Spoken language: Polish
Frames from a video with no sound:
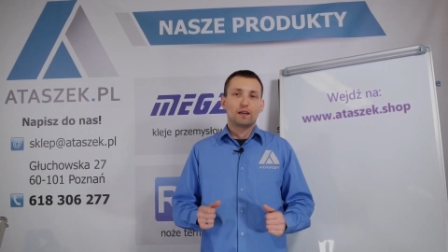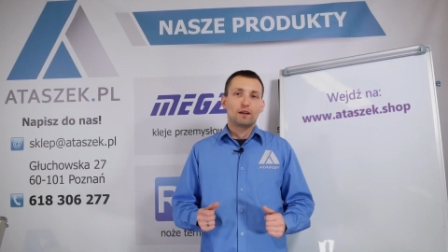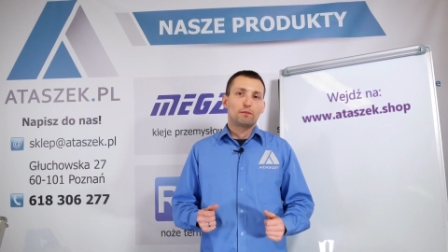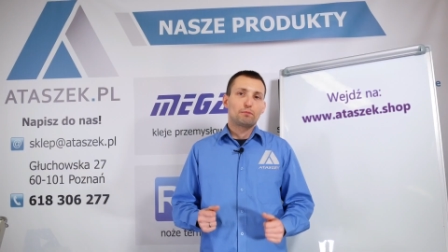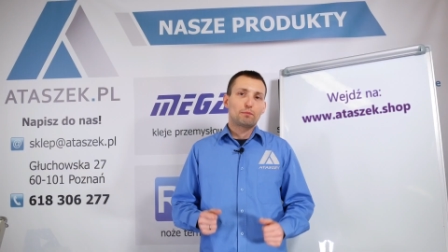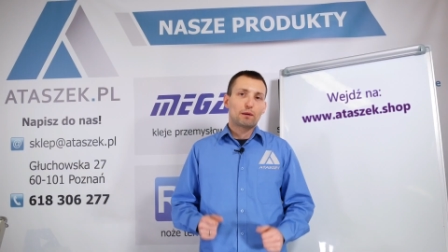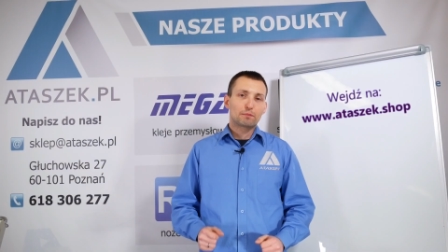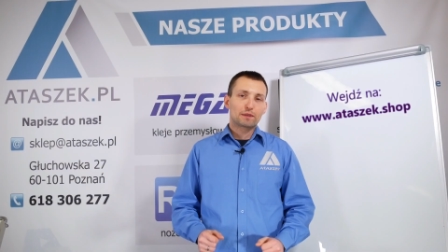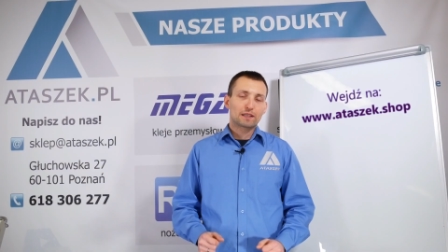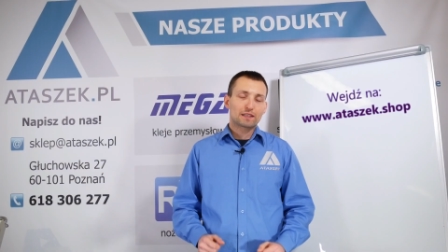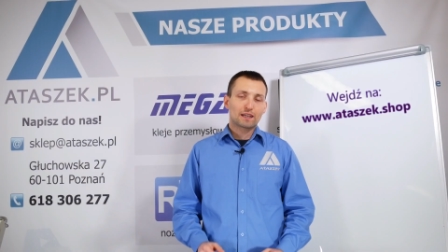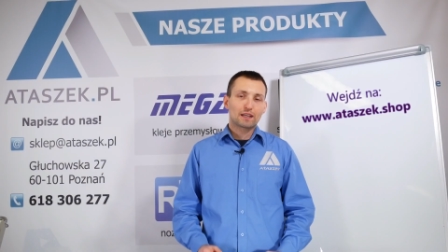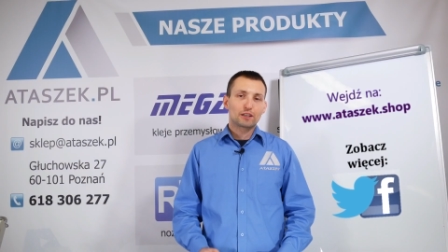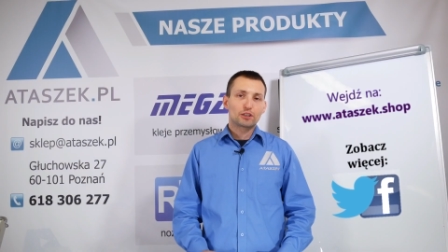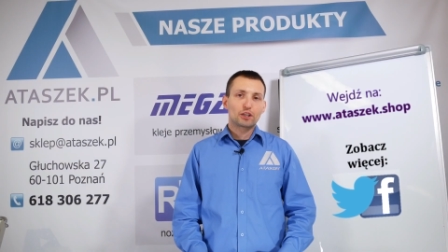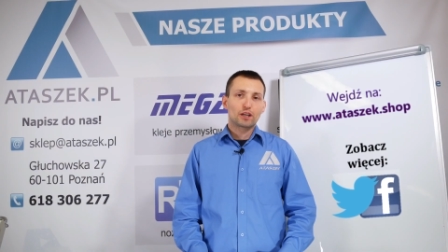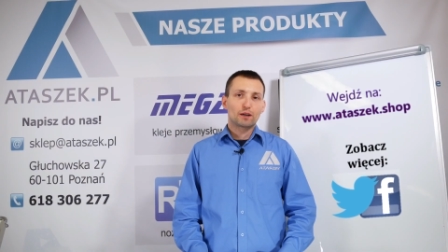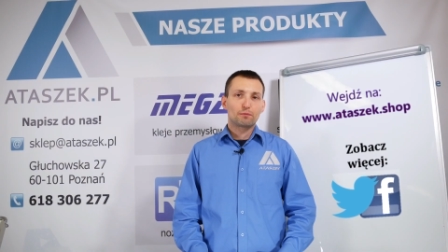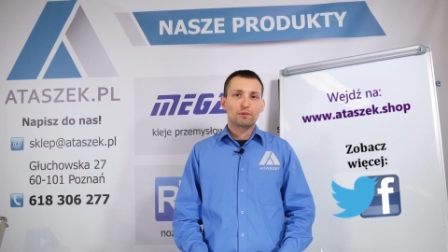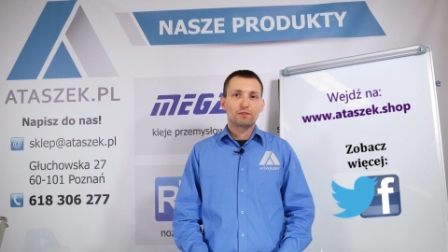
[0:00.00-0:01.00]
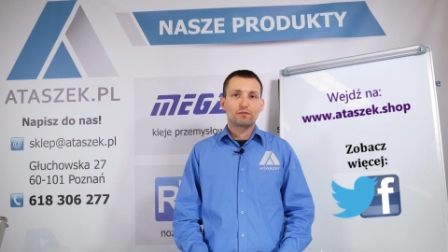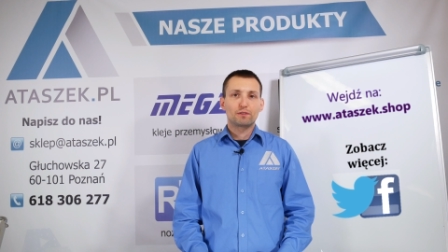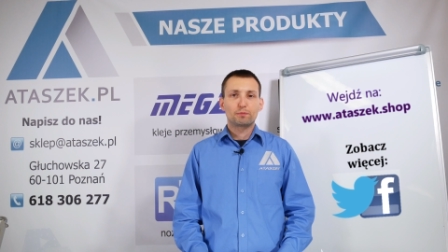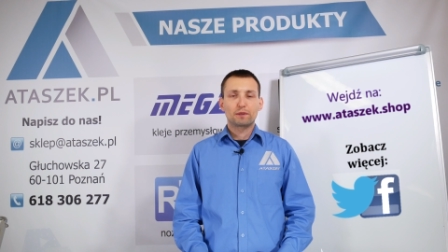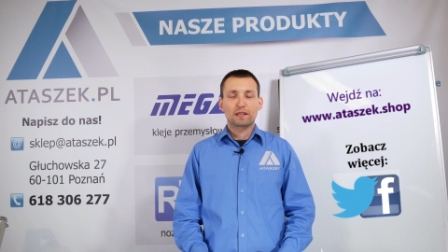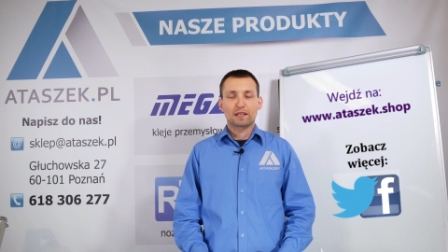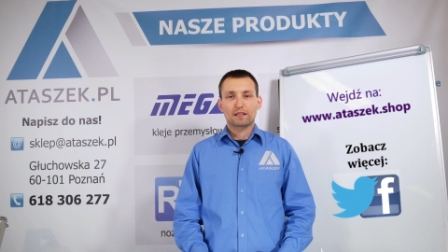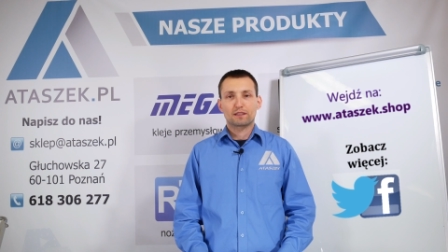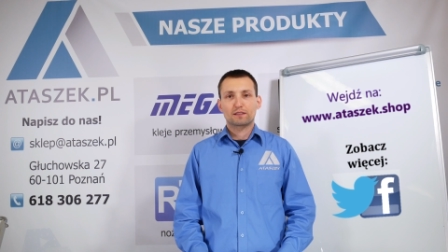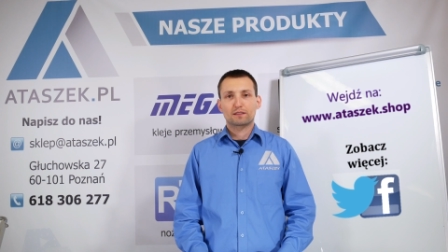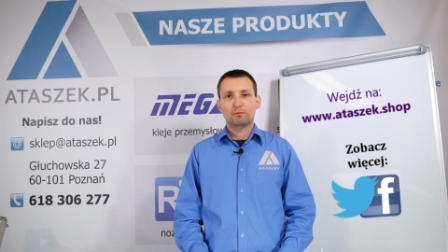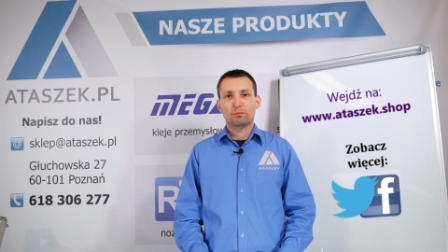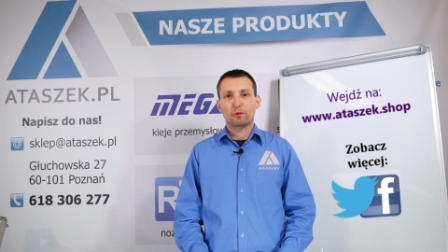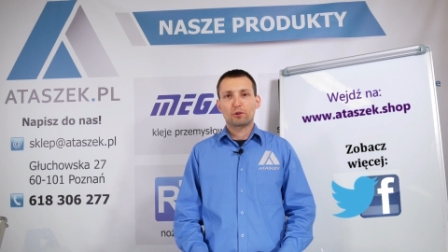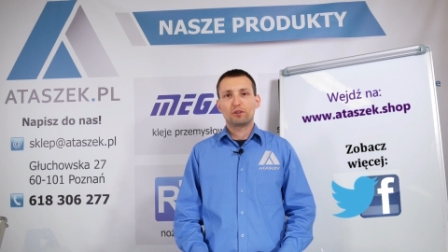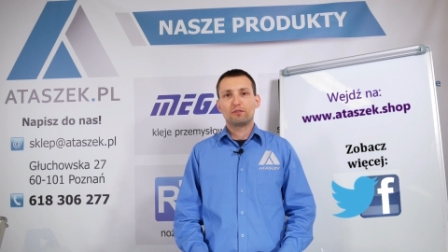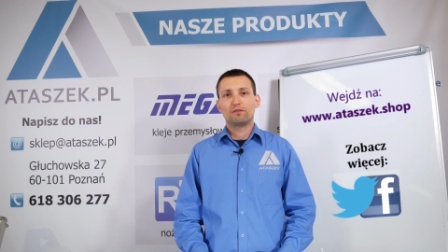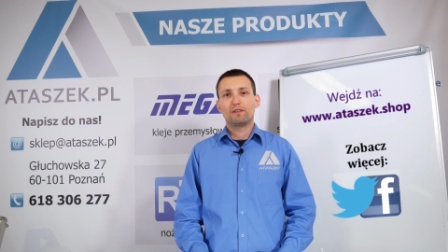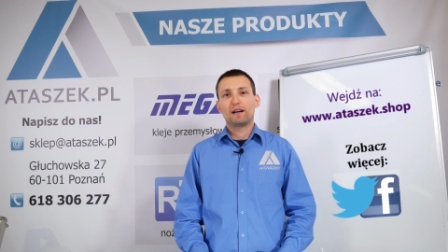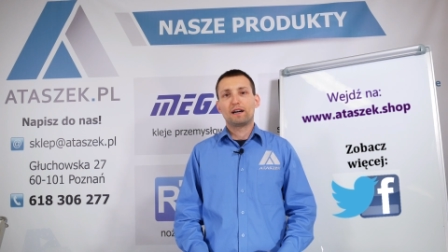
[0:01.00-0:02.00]
Pamiętajcie, aby wybierać
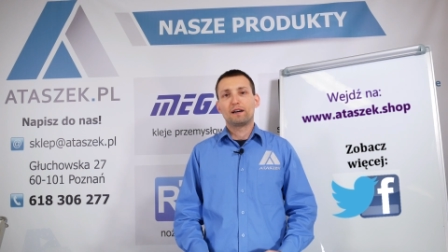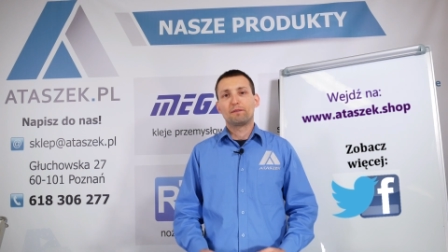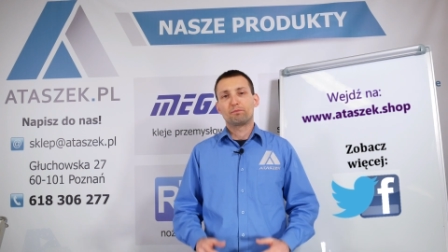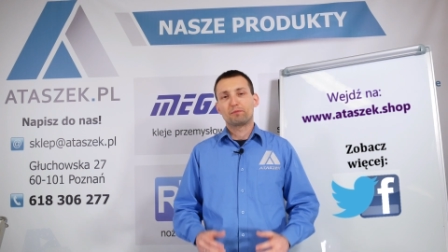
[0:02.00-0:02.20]
spoiwa